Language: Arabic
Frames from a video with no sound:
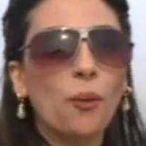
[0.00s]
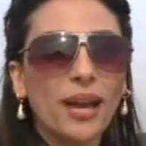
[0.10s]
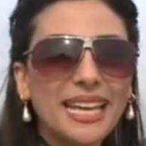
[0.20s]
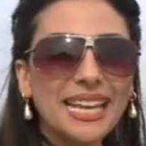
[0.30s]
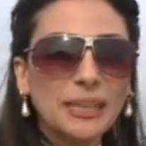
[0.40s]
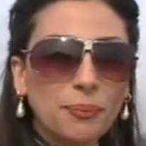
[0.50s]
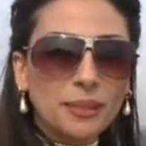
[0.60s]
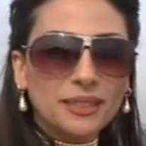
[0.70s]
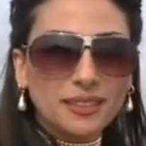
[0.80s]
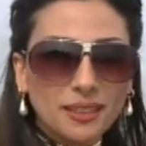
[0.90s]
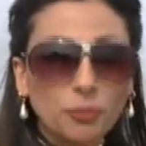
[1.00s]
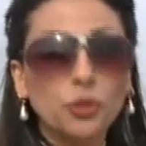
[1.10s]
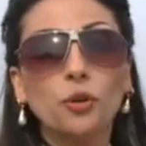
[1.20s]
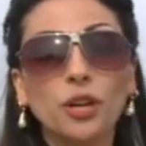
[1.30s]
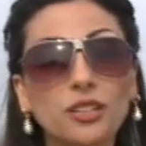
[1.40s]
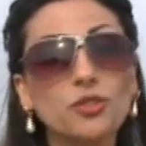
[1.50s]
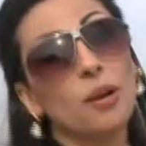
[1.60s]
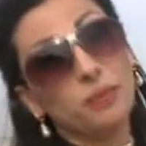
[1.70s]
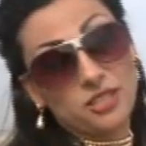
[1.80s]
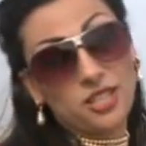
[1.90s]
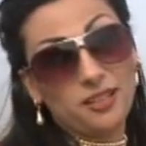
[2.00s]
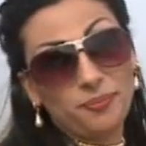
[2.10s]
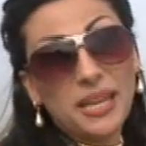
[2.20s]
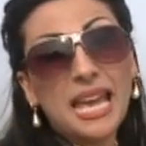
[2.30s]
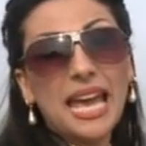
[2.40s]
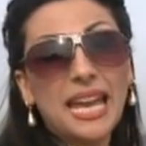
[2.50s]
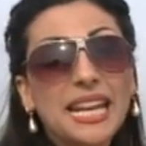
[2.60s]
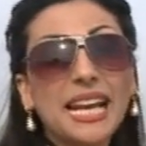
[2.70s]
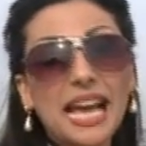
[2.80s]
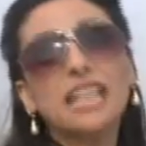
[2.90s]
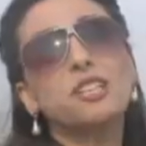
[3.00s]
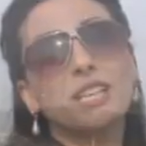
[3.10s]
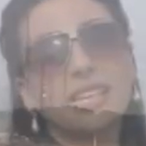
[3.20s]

وهي تبه بيوك جامبجا هناك انا